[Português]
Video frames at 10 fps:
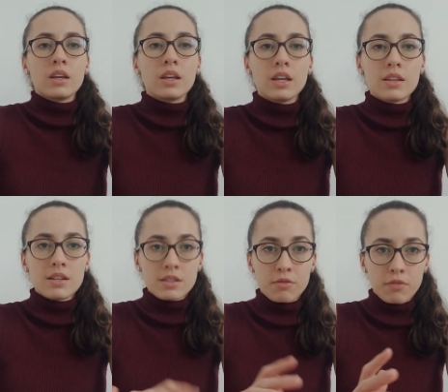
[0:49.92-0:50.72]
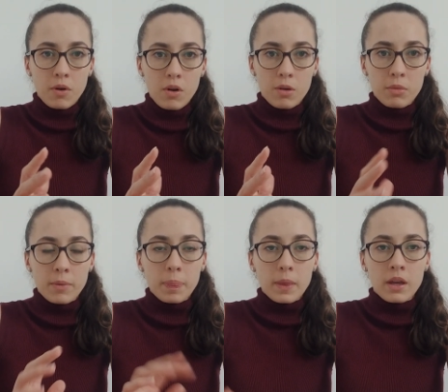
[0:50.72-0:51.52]
E dessa
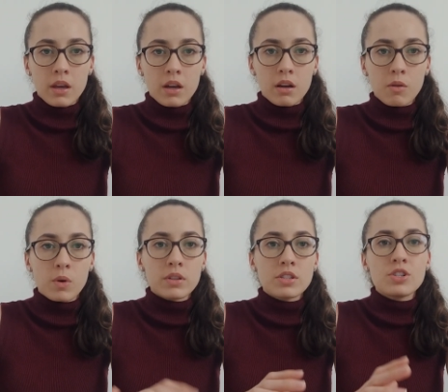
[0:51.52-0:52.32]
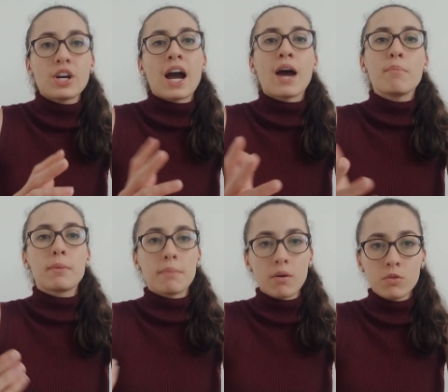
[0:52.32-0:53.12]
forma, é, quando a gente
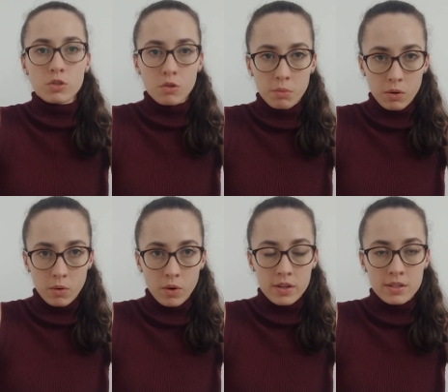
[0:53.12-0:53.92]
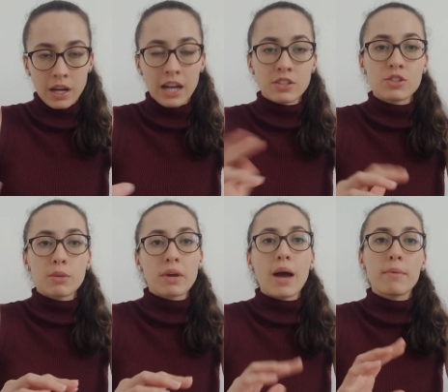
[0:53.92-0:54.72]
abre mão de alguma coisa, a gente
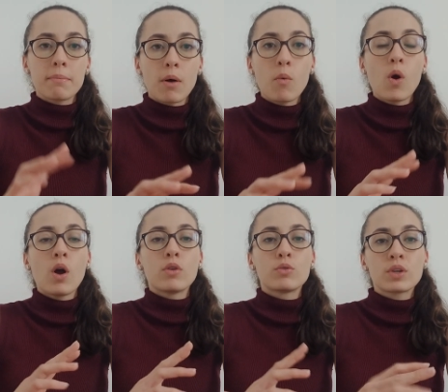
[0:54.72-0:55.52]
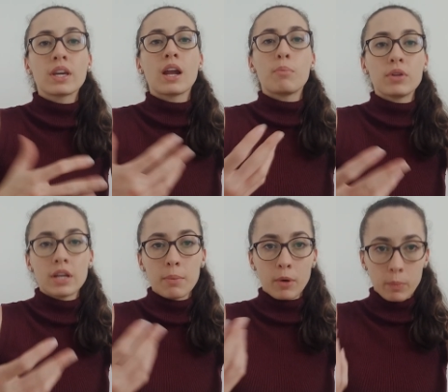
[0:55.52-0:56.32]
também abre mão do que ela
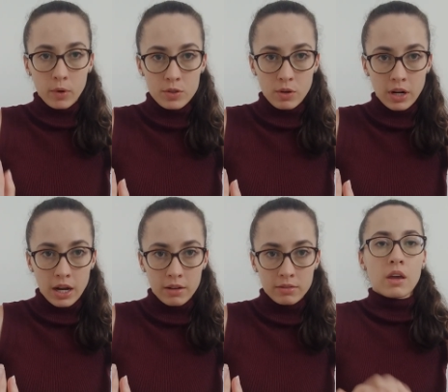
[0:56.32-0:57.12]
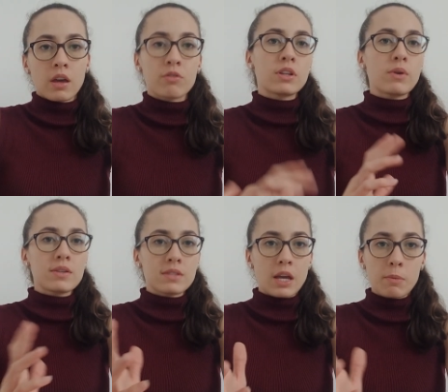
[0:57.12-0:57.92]
poderia proporcionar. Eu vou dar um
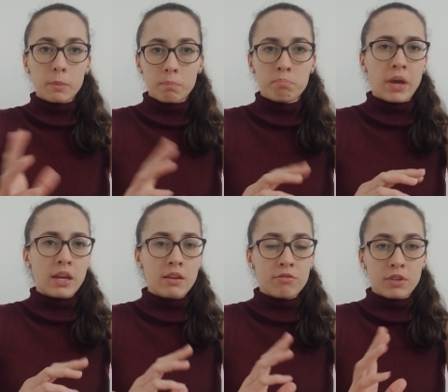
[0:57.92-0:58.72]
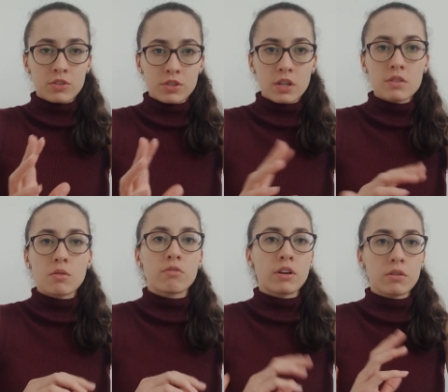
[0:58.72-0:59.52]
exemplo bem
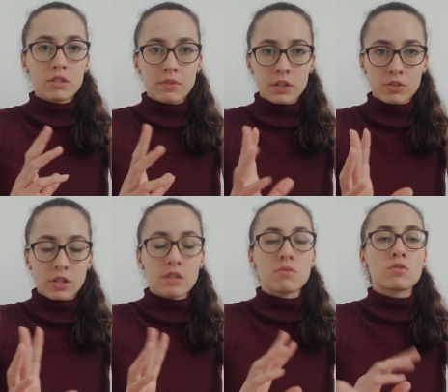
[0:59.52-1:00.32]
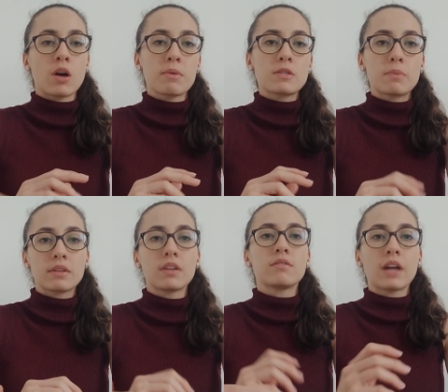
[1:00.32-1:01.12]
fictício, com valores fictícios, só mesmo
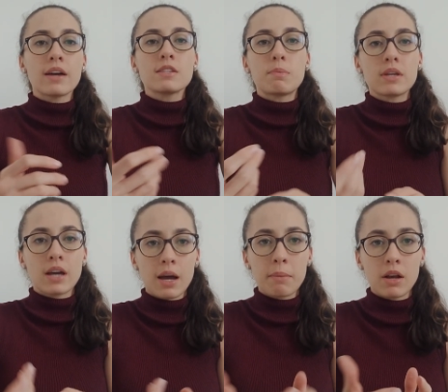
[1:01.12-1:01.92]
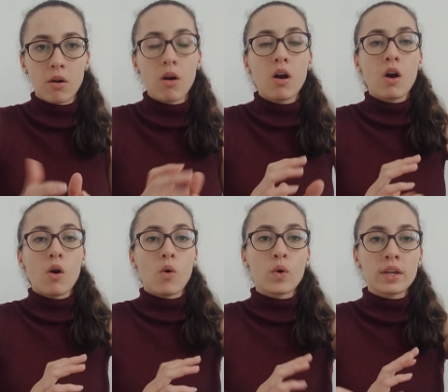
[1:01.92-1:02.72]
para tentar explicar
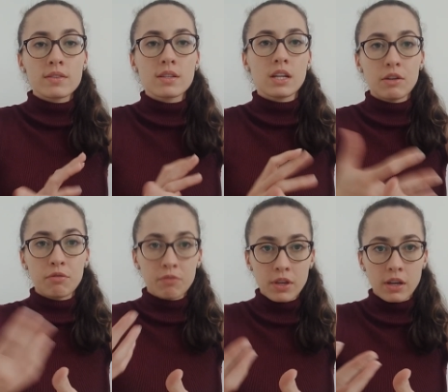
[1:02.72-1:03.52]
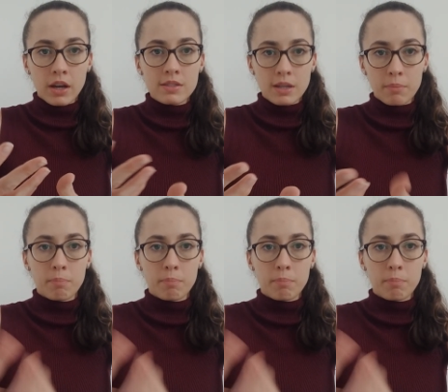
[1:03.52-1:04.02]
melhor o que significa essa,